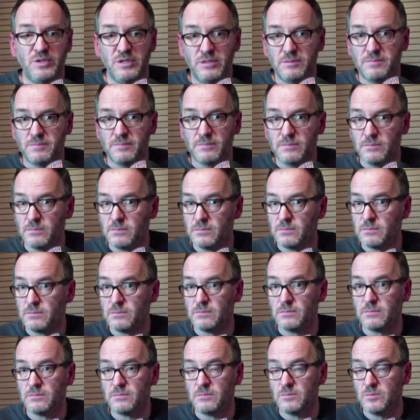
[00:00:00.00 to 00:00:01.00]
esempi
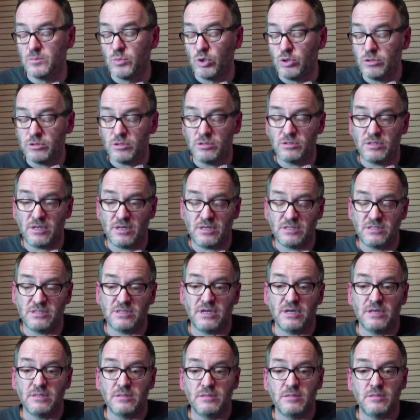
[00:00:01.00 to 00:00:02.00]
mh, molto
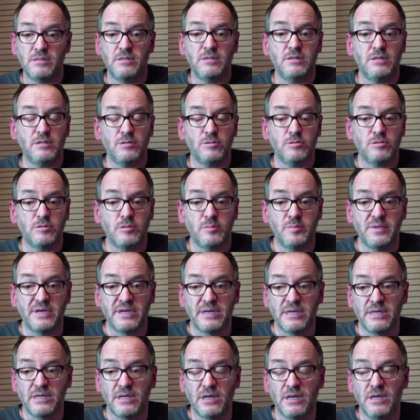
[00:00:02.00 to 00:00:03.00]
interessanti, a nostro
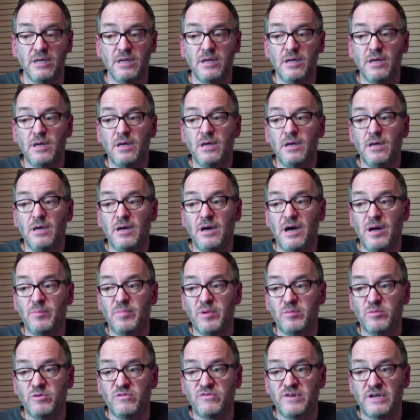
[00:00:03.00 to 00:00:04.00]
parere
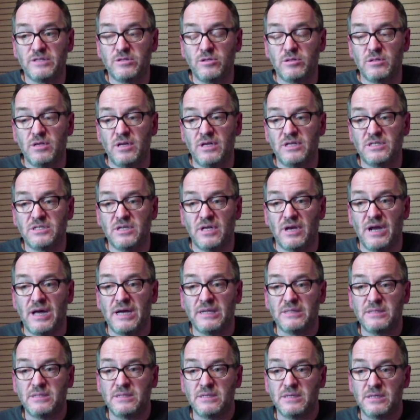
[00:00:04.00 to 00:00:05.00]
abbiamo fatto delle
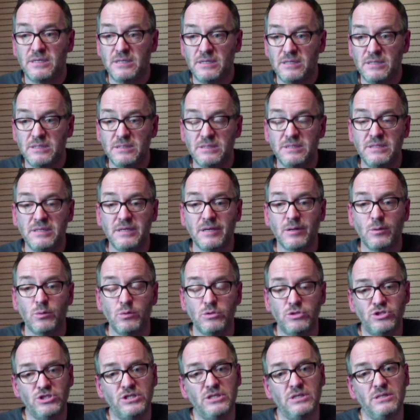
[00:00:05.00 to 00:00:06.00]
serate di
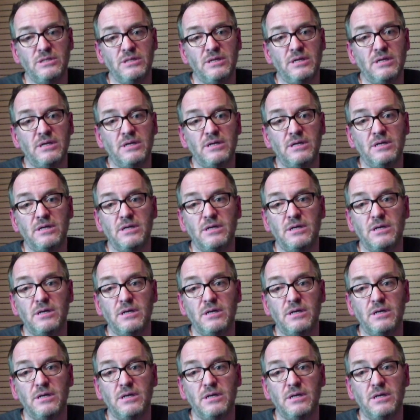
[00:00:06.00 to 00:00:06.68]
cucina